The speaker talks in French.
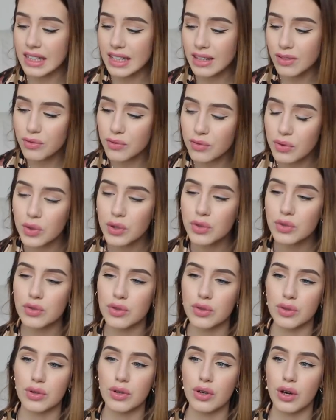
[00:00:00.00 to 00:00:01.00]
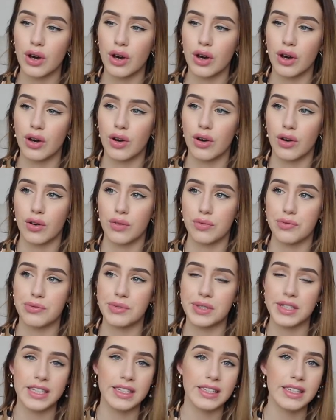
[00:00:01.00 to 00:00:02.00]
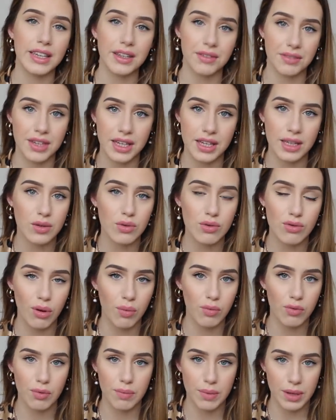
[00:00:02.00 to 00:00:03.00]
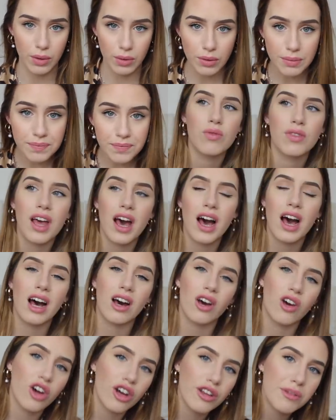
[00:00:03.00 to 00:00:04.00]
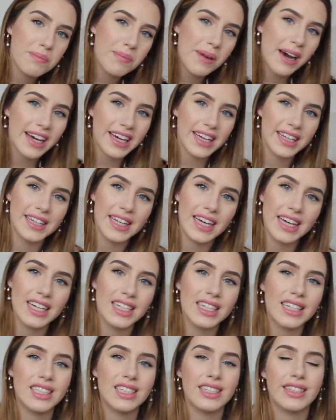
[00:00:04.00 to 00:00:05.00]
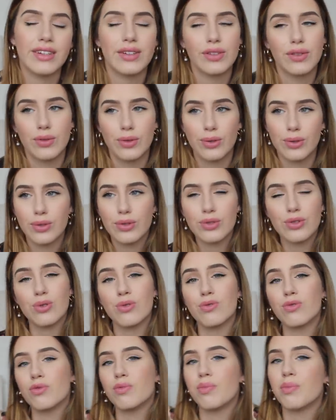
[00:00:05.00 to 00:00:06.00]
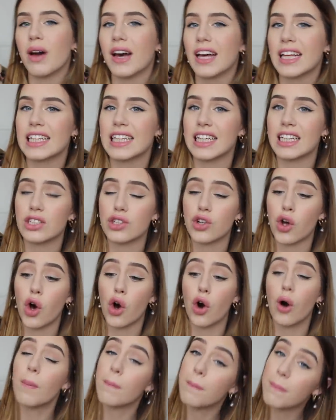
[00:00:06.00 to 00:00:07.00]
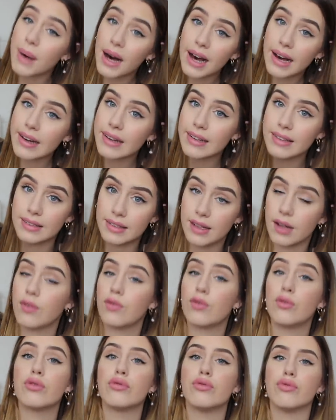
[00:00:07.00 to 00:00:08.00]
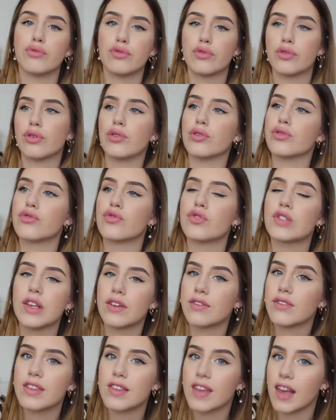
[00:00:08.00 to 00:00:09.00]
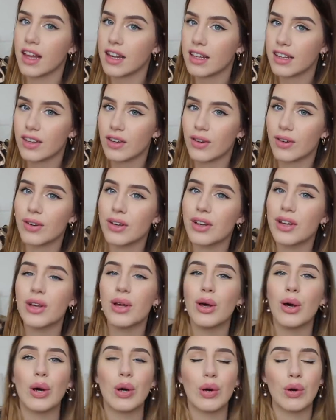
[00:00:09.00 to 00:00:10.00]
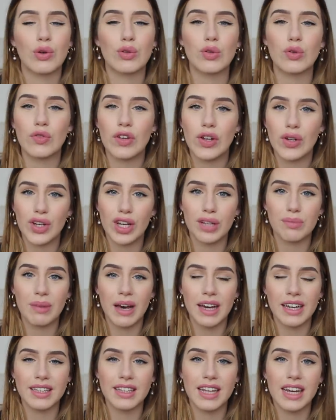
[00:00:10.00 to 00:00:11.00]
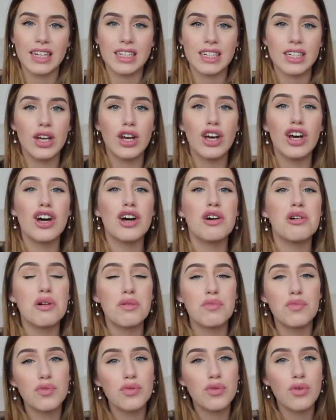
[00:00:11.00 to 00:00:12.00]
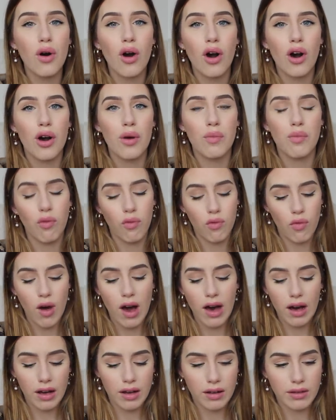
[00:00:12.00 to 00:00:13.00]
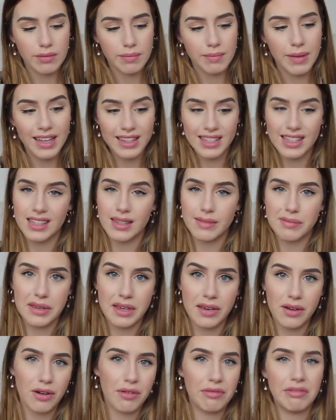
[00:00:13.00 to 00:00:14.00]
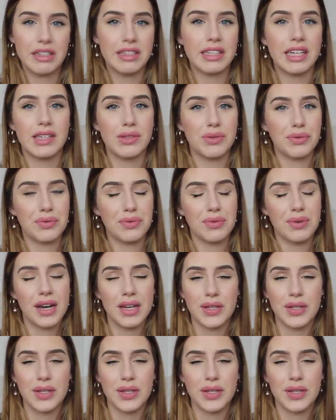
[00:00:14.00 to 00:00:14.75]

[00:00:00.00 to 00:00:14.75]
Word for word: il faut que euh, vous inscriviez sur Poulpeo. On a un code parrainage que je vous partage en barre d'infos, donc euh, je vous invite à aller euh, retrouver le code parrainage pour pouvoir participer en fait à ce,